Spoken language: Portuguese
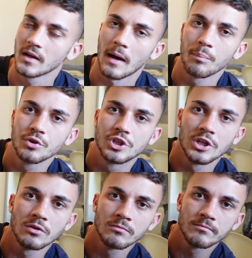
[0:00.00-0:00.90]

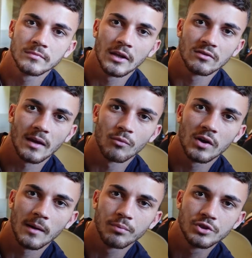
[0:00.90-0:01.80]
cappuccino, tem o sabor
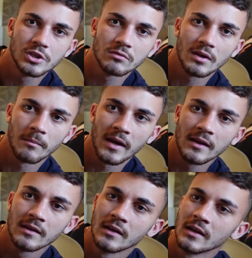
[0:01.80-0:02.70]
cappuccino
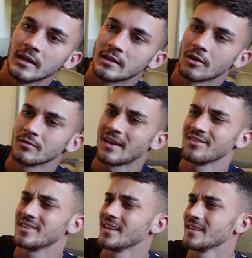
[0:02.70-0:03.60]
também. Então deve
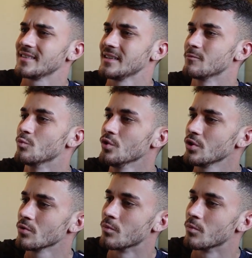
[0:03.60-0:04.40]
ser assim muito